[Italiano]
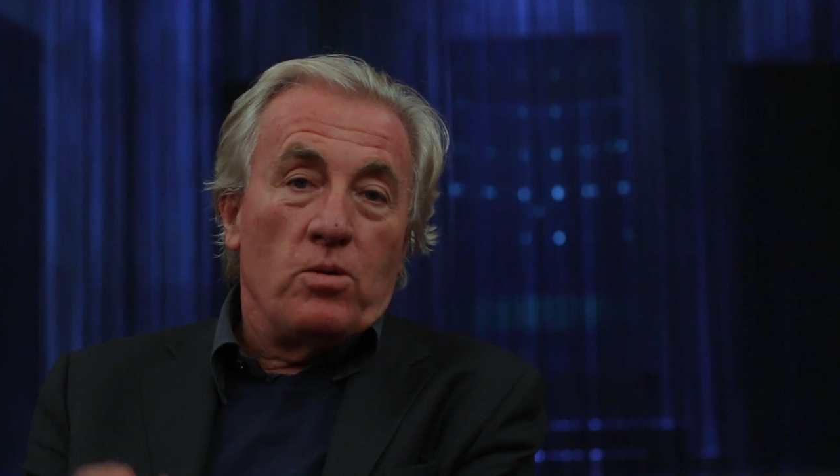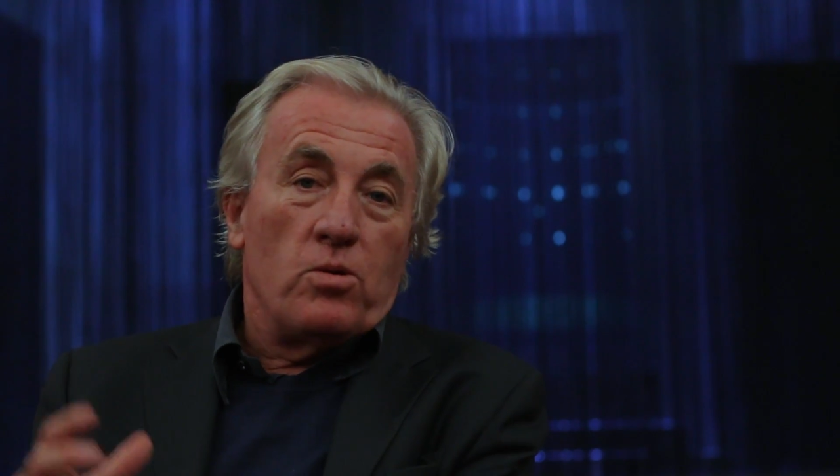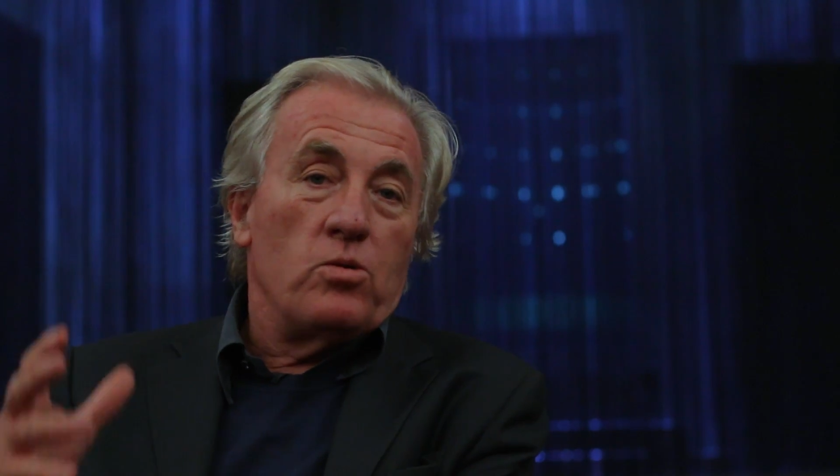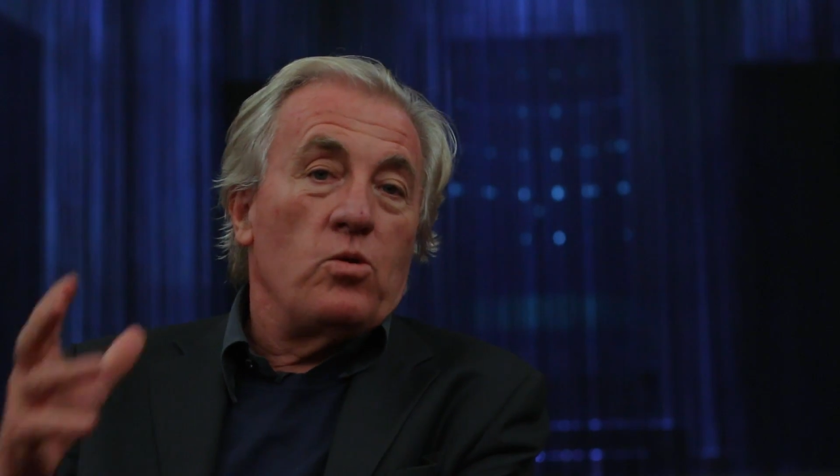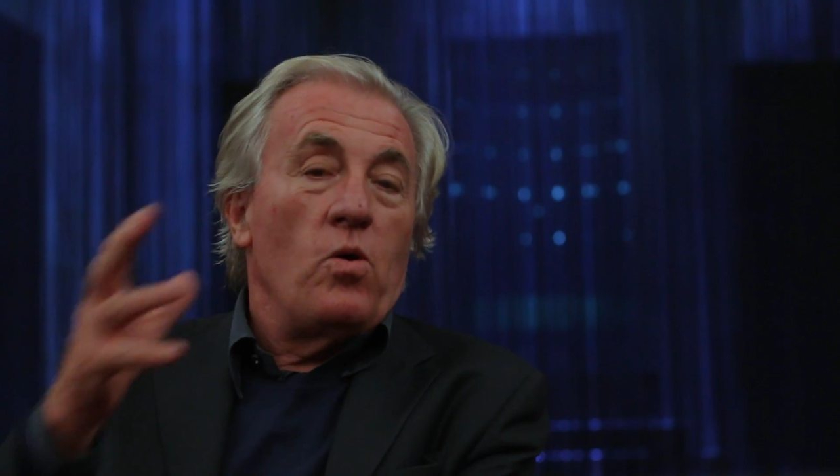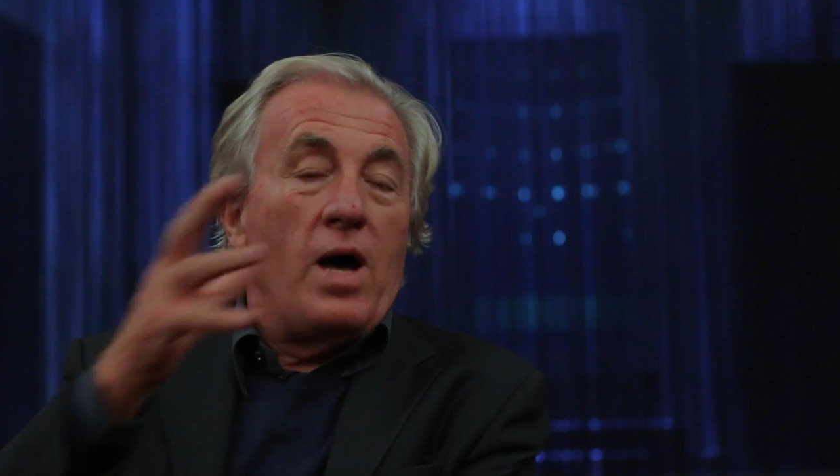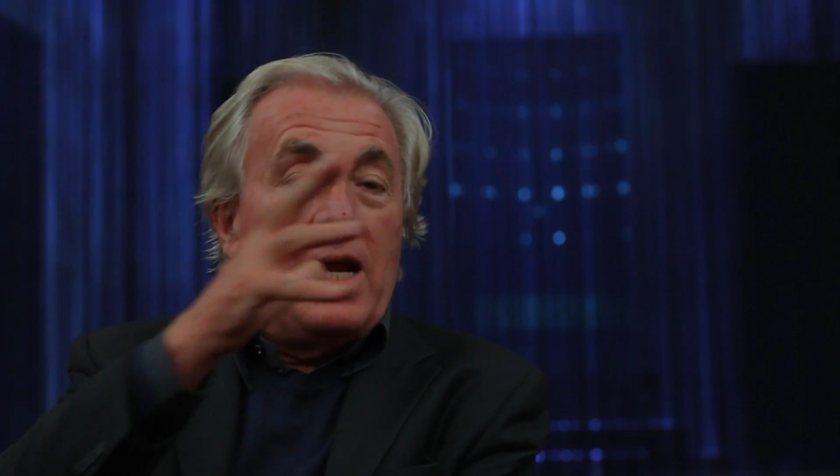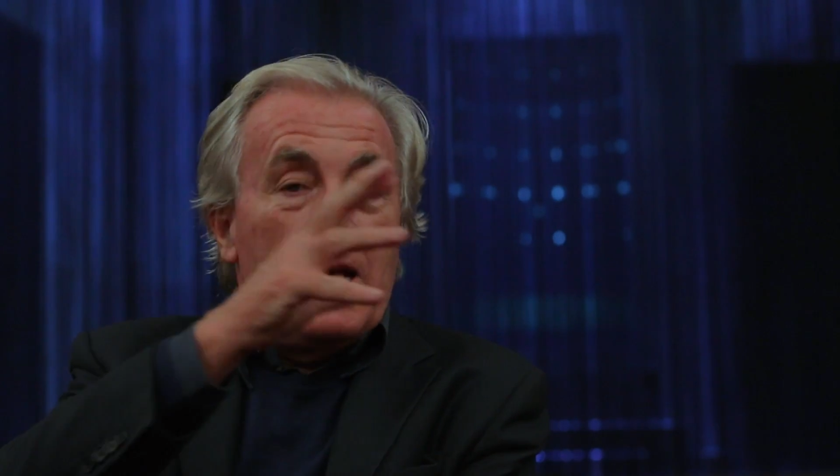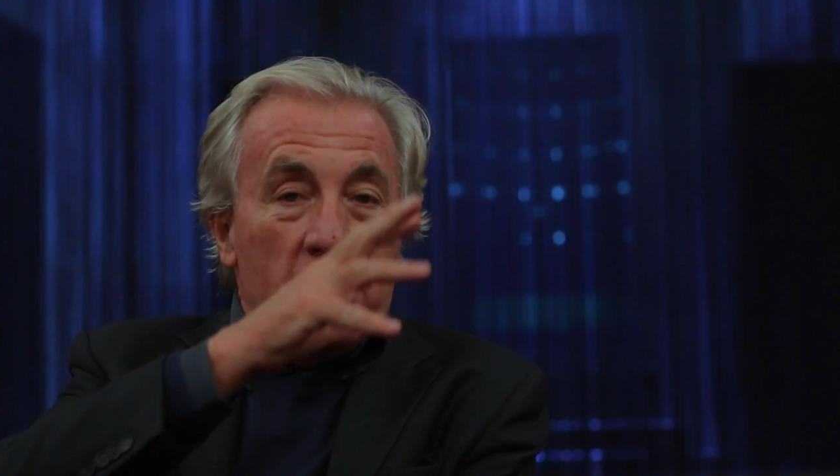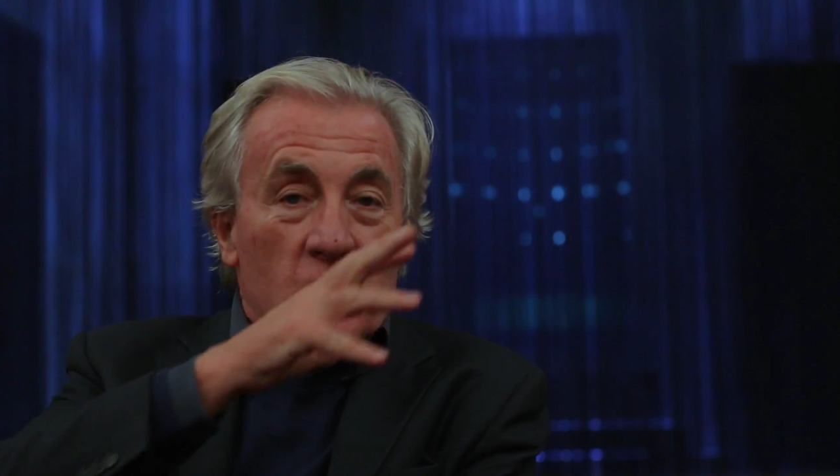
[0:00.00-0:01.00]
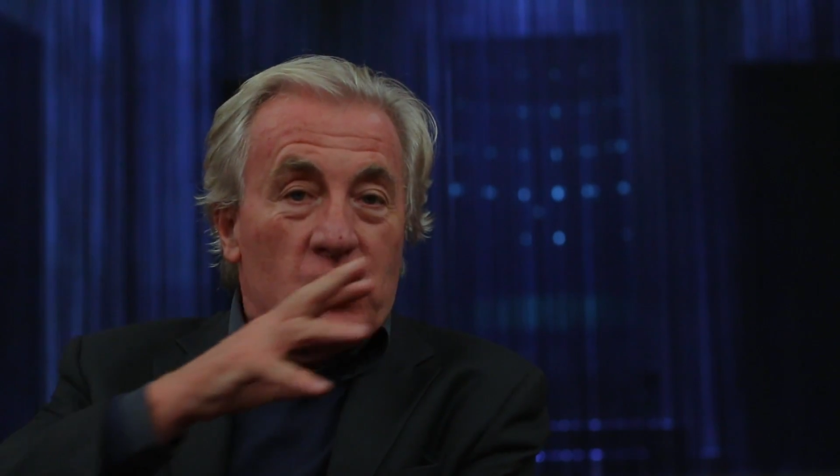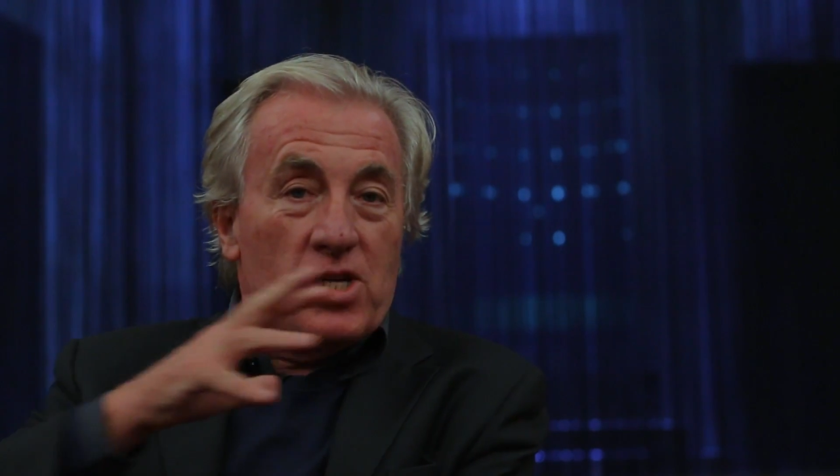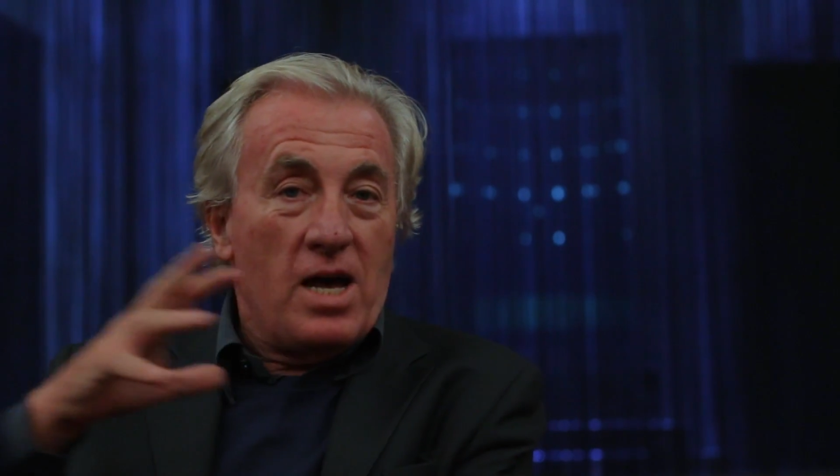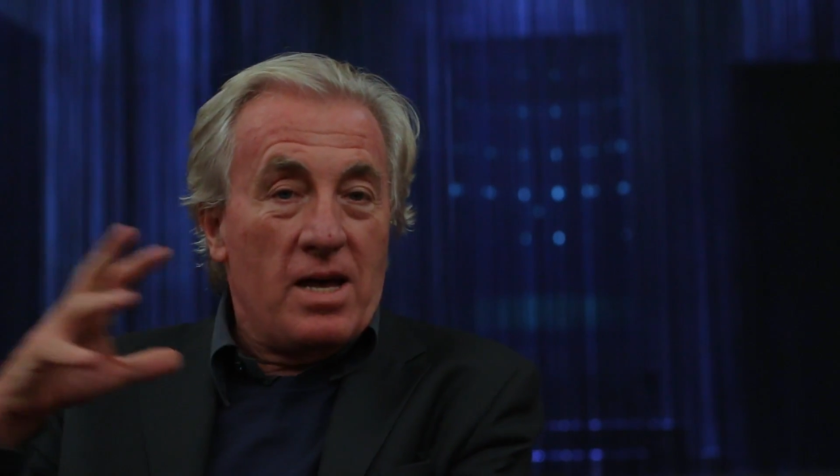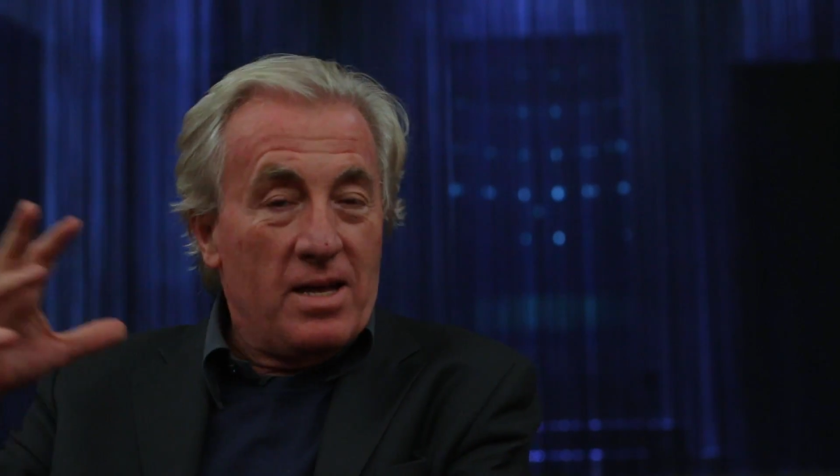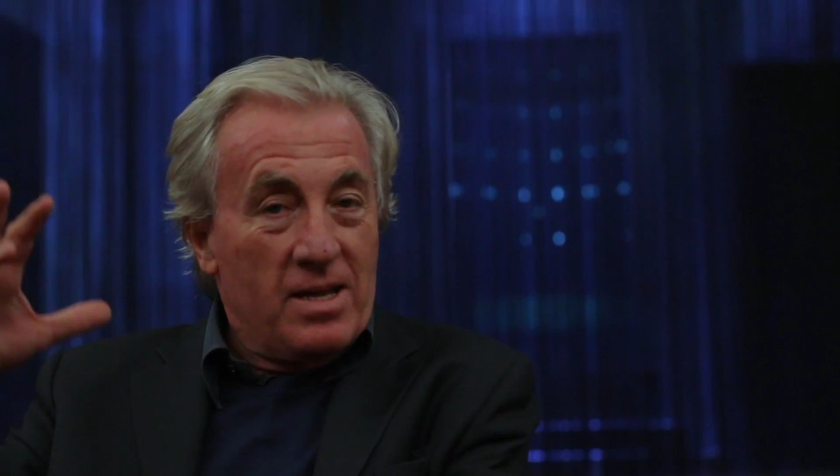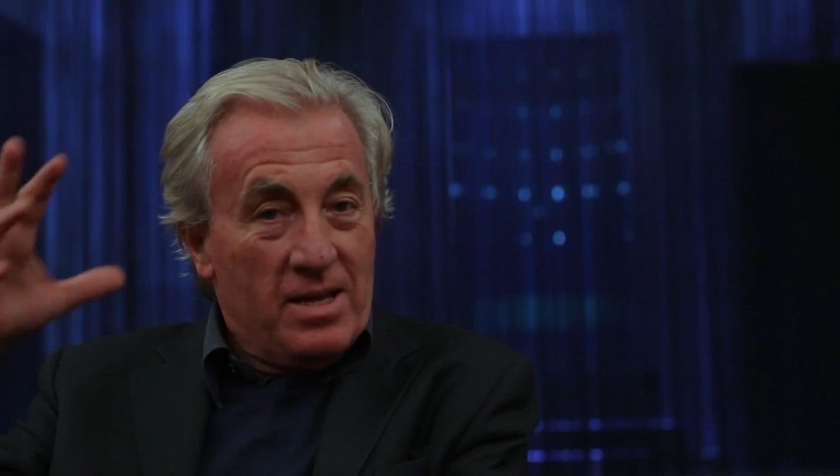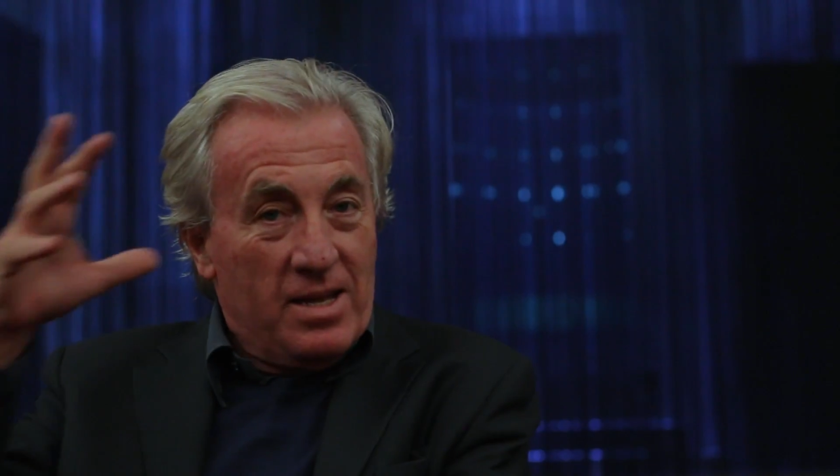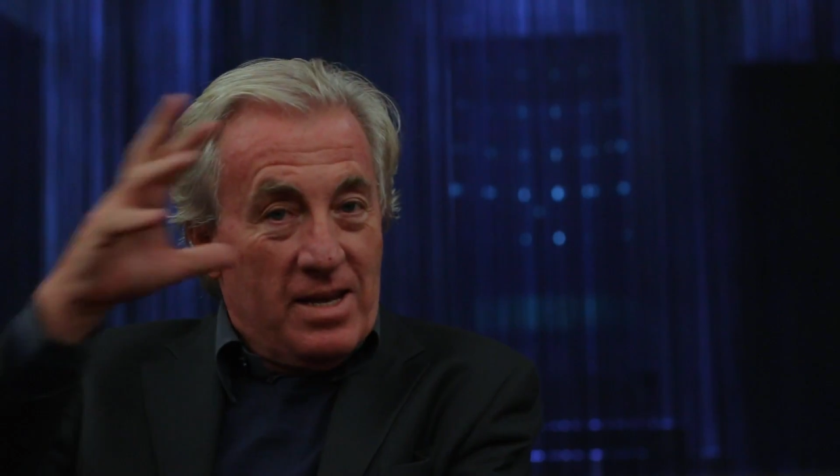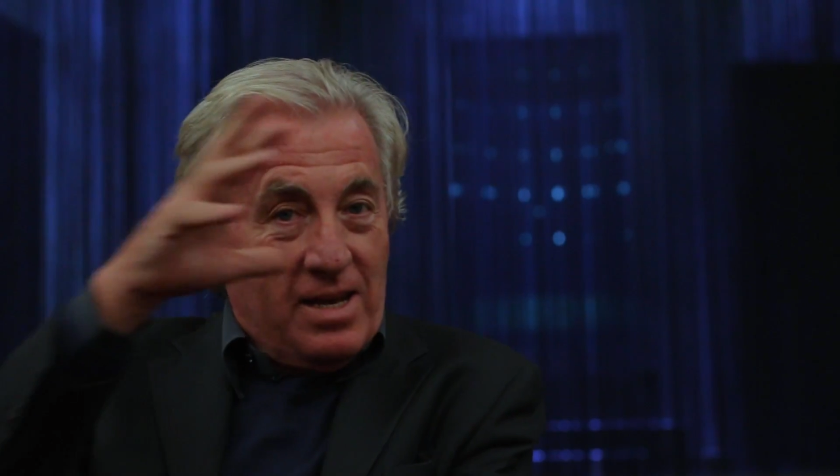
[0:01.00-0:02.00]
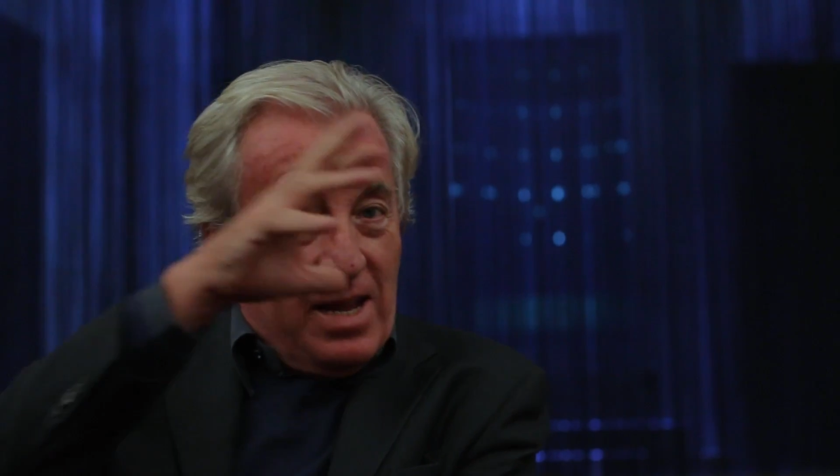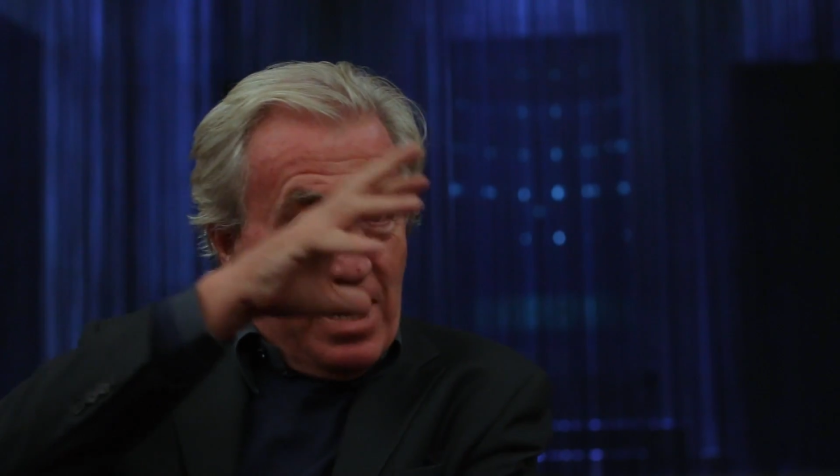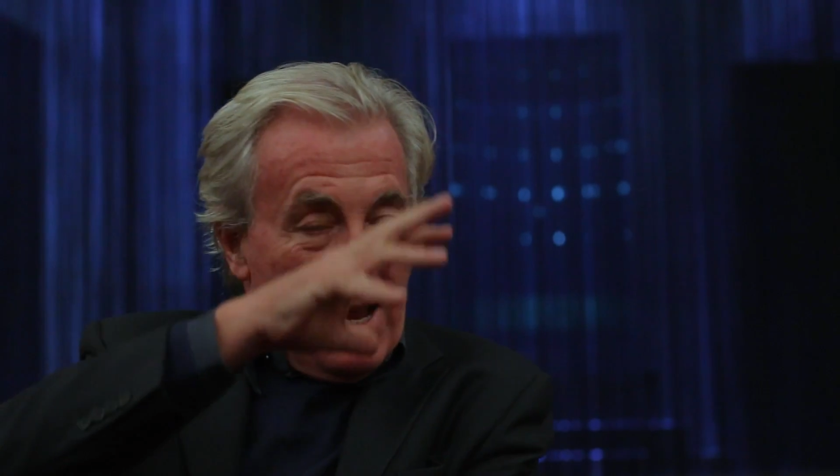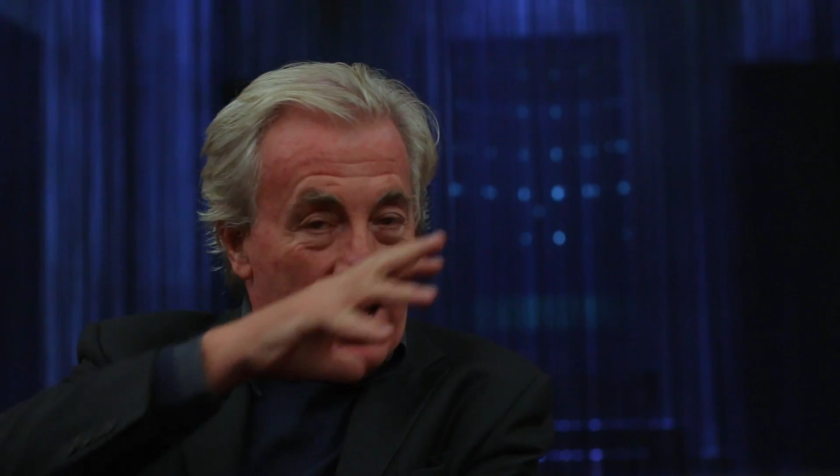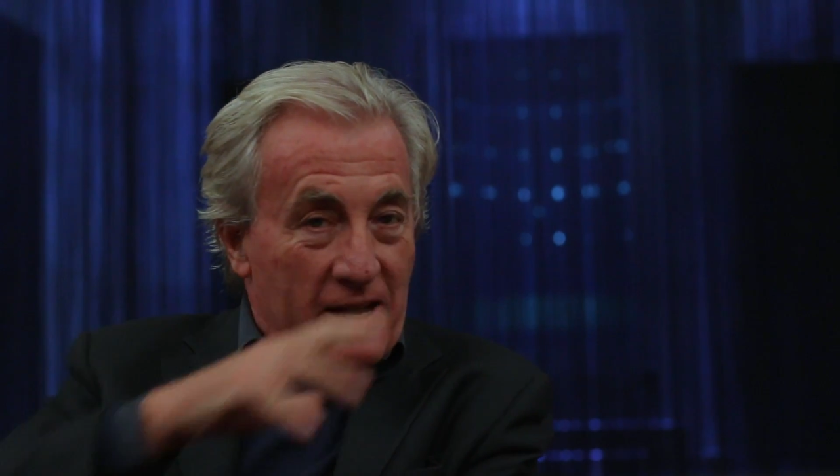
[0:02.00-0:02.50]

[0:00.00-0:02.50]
morto aleggia eh, nella,